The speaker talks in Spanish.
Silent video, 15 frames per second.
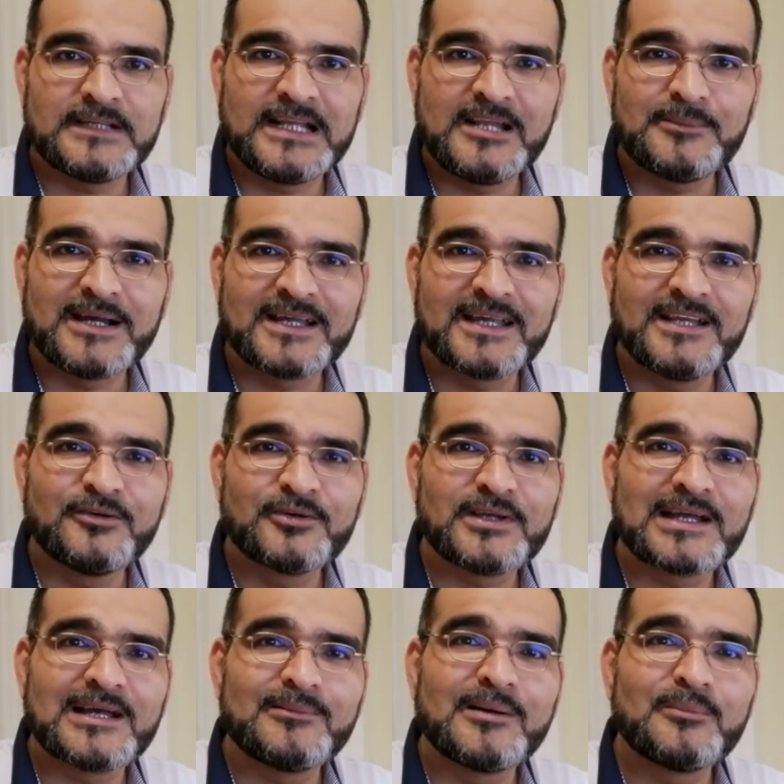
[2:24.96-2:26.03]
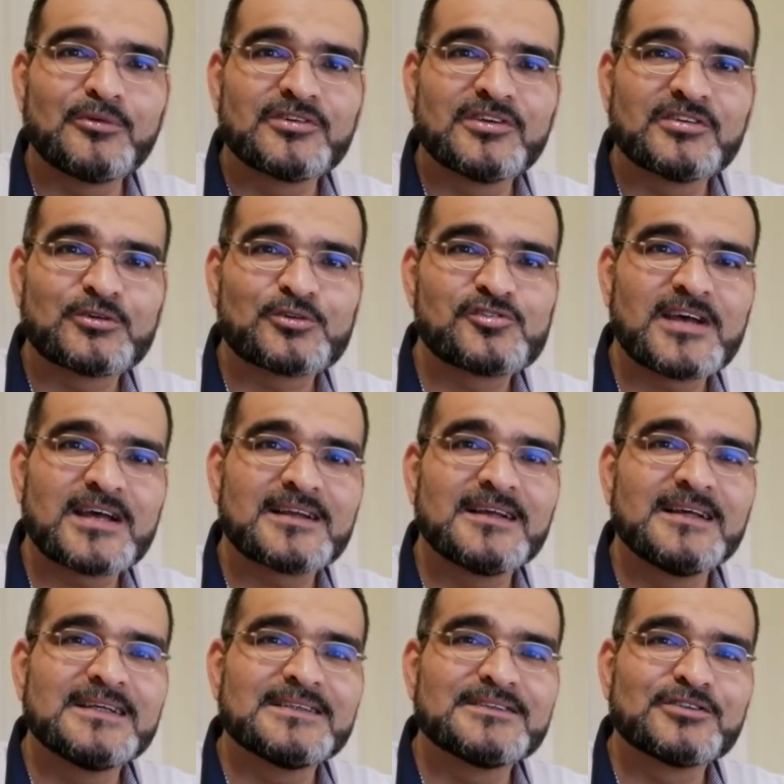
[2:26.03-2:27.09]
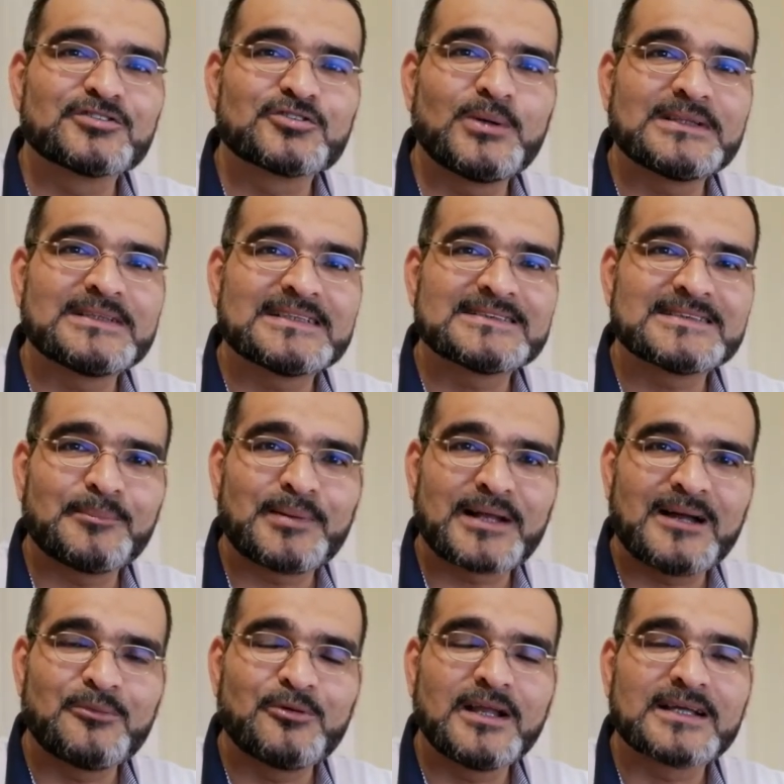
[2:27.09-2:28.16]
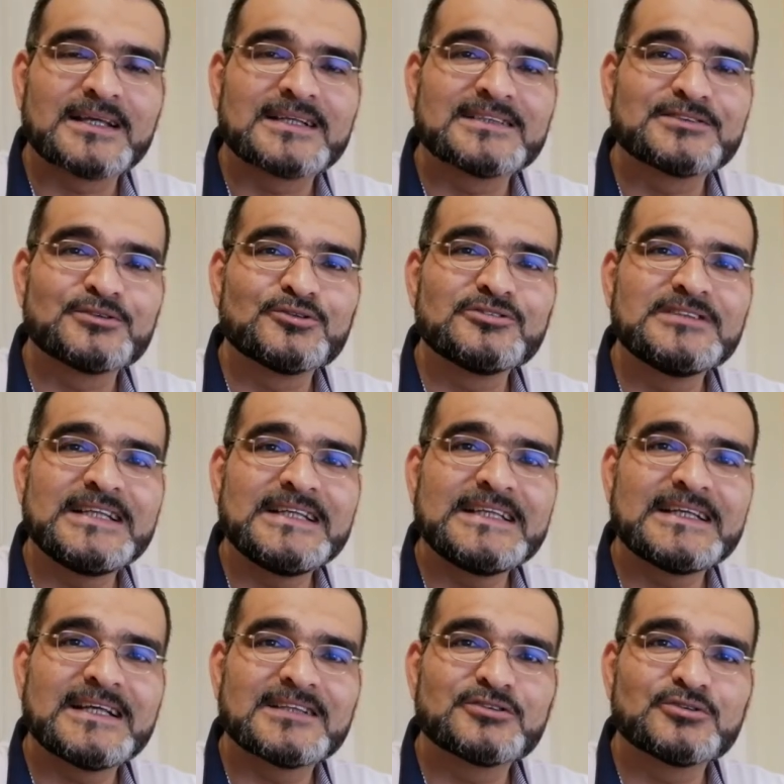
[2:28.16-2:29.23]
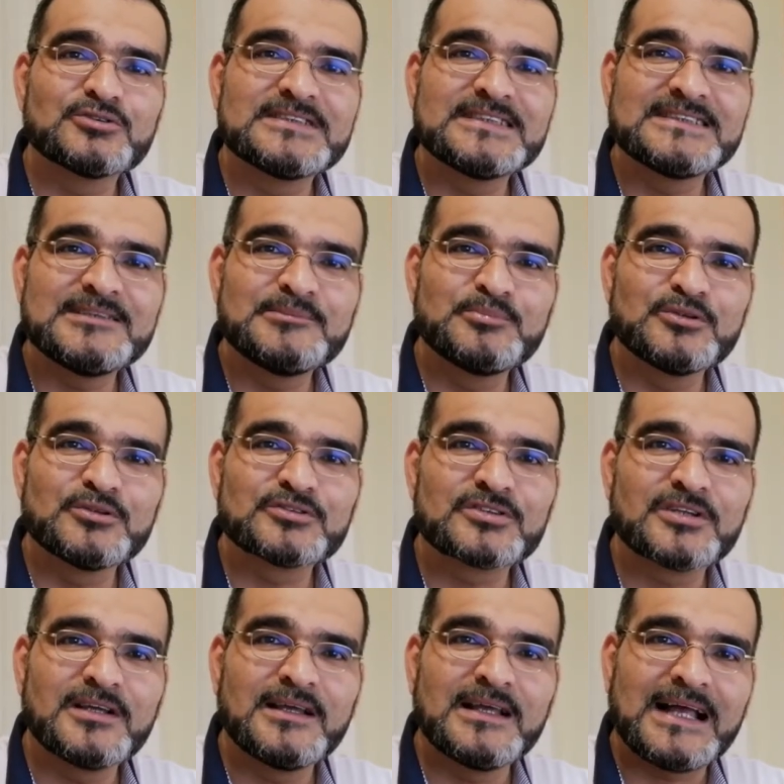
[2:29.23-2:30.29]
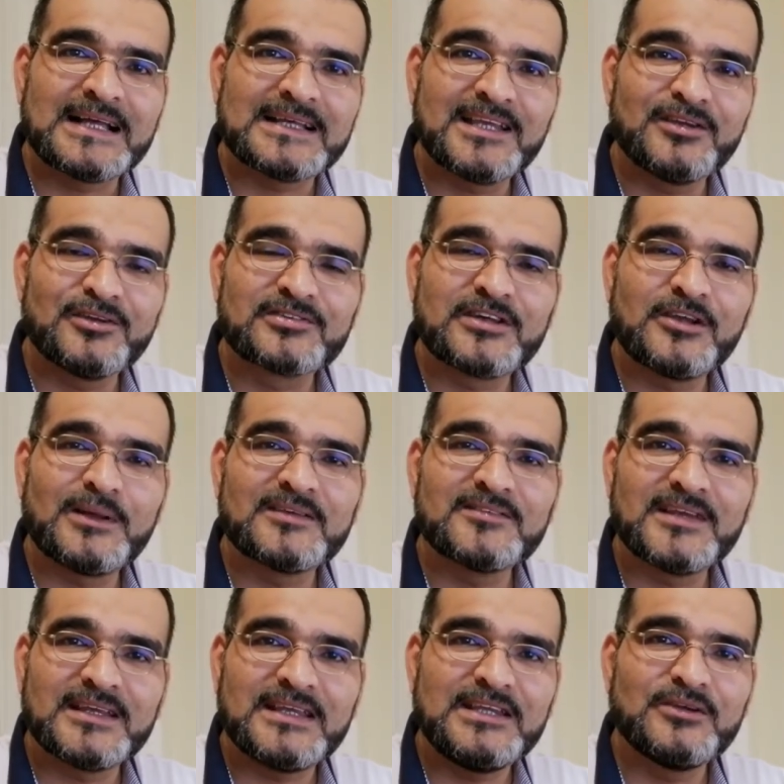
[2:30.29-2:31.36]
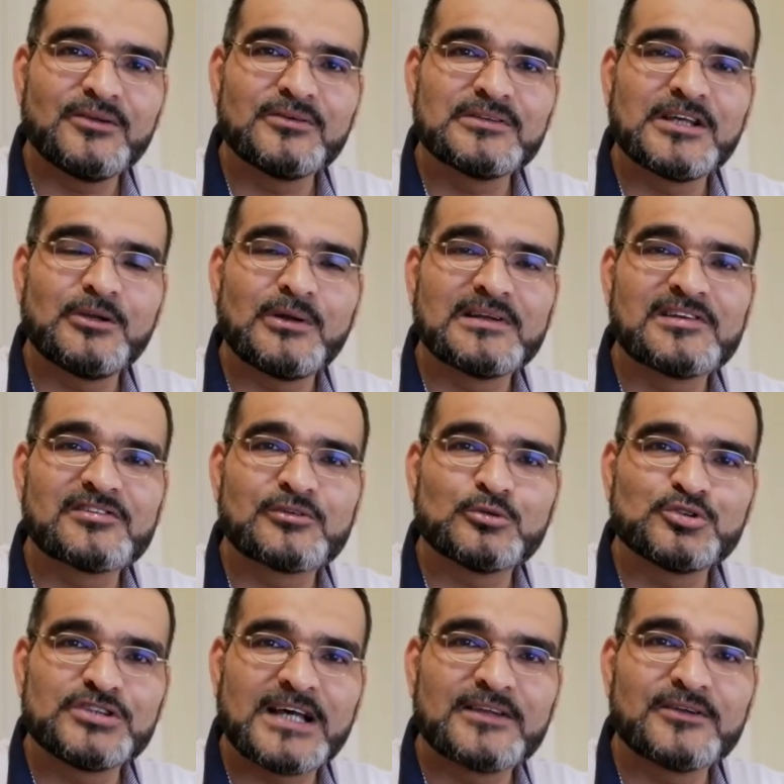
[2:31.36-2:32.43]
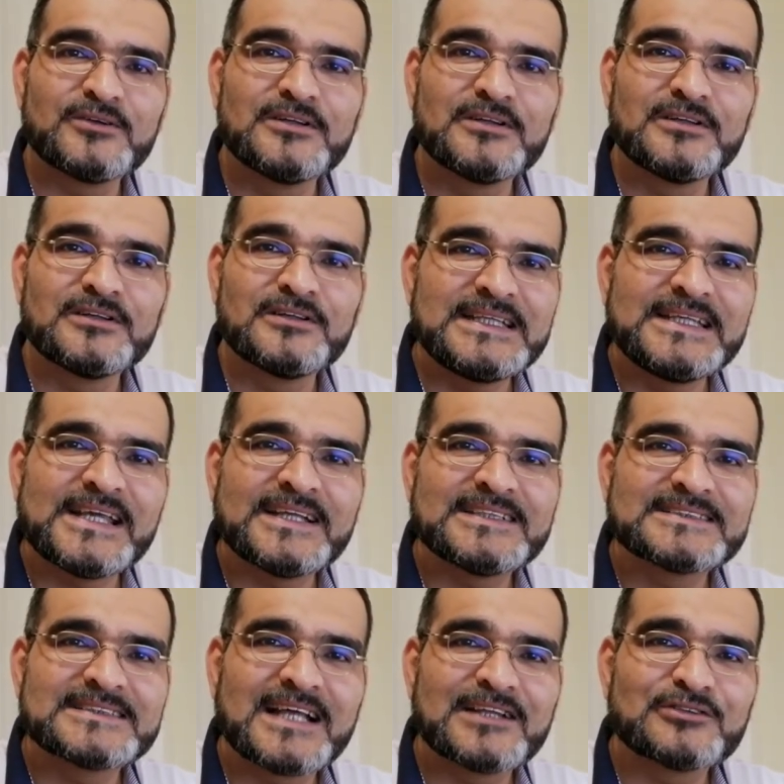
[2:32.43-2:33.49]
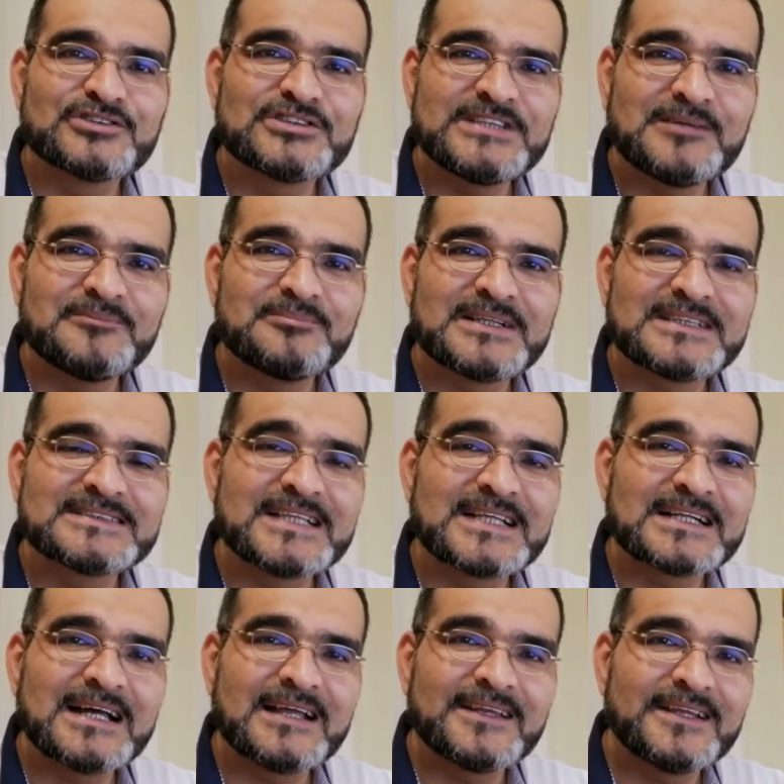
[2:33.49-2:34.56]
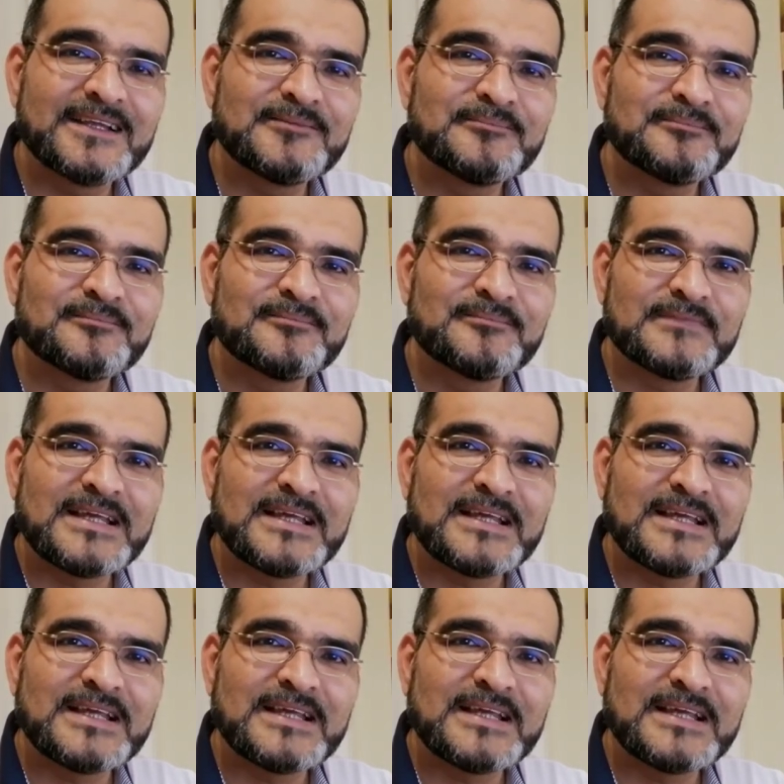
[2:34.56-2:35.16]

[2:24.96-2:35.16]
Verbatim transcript: El Evangelio que acabamos de escuchar nos cuenta esta parábola que Jesús dirige a sus discípulos aquellos que lo han seguido, que lo han escuchado y que han estado siempre cerca de Él.